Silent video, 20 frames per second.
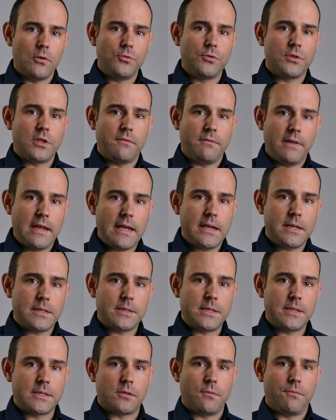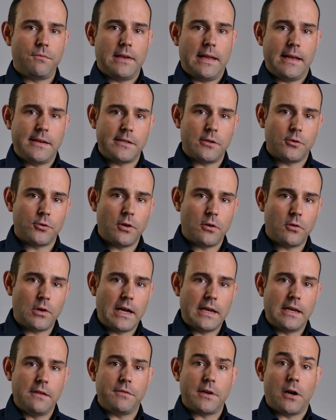unterwegs ist und vielleicht auch noch
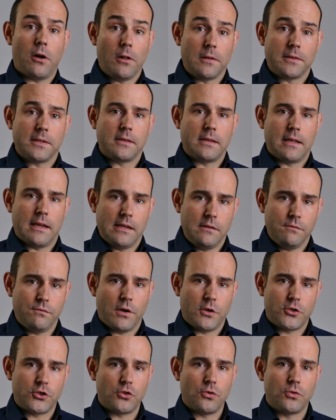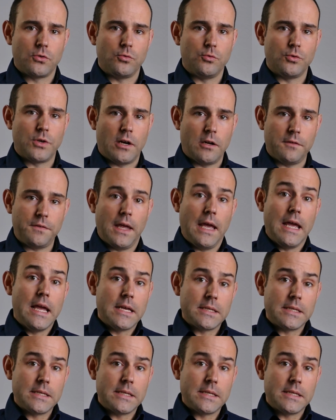eine veraltete Infrastruktur hat,